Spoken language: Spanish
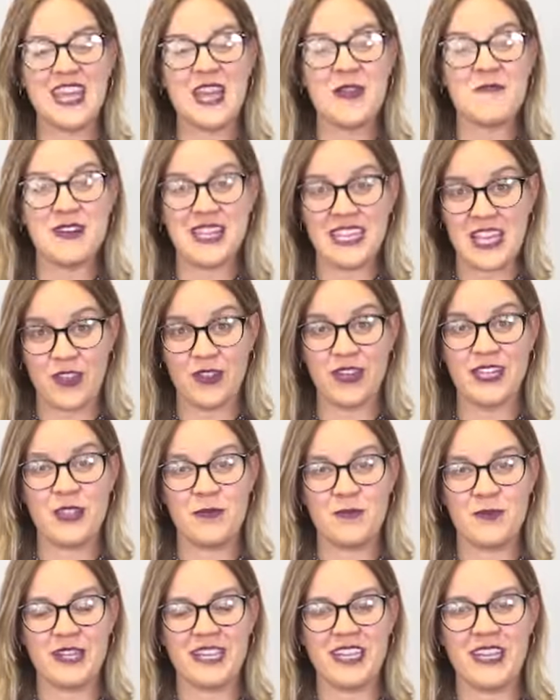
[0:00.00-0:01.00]
En Valladolid,
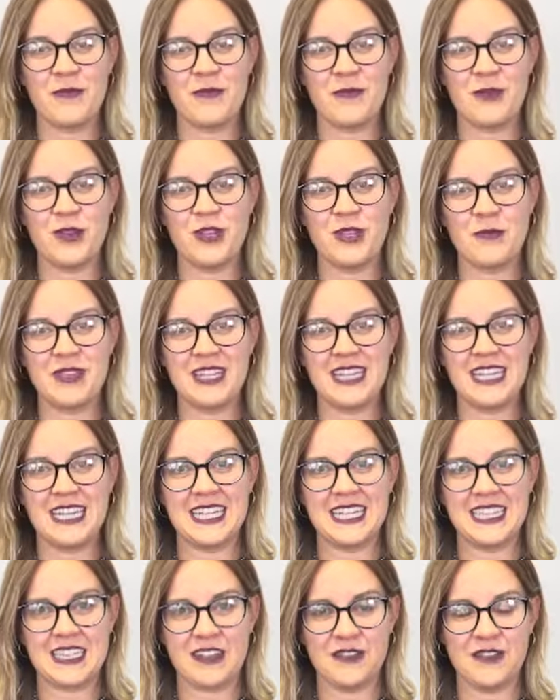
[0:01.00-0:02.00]
por ejemplo, limitan
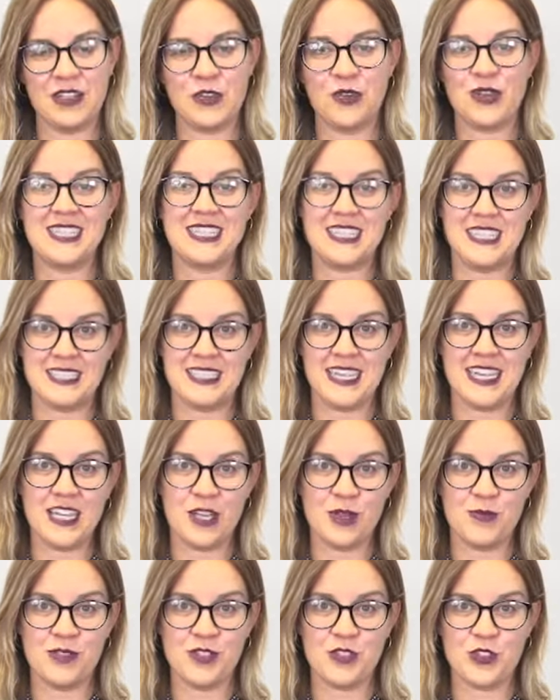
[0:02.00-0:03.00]
el tráfico a 30
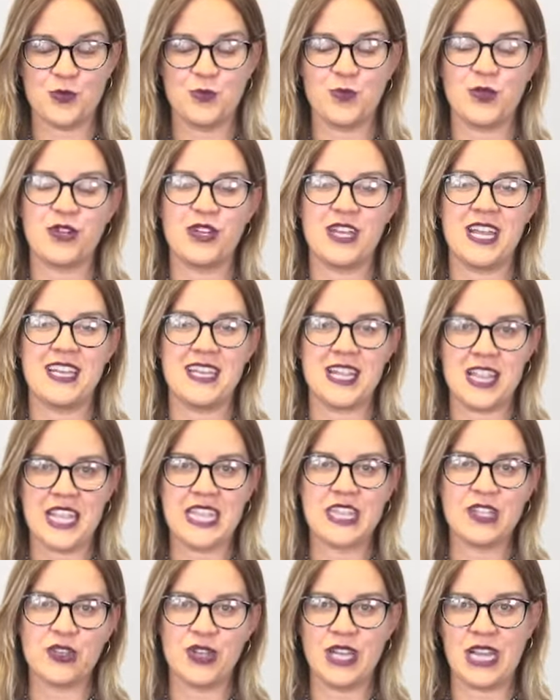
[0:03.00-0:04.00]
km por hora en el
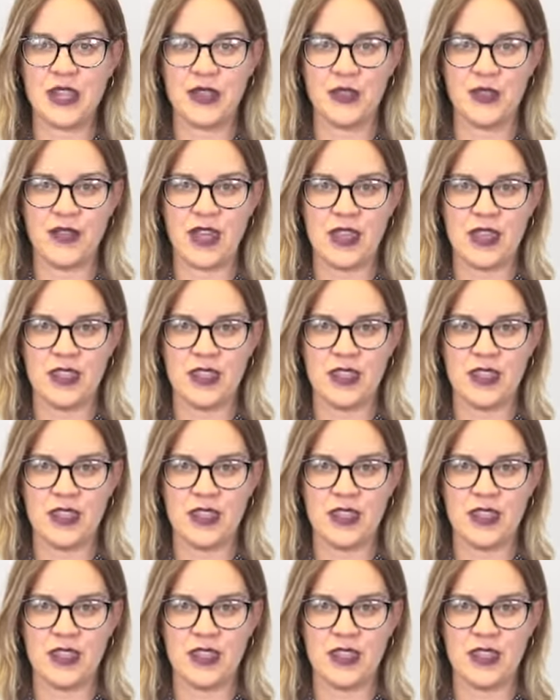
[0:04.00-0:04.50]
centro de la ciudad.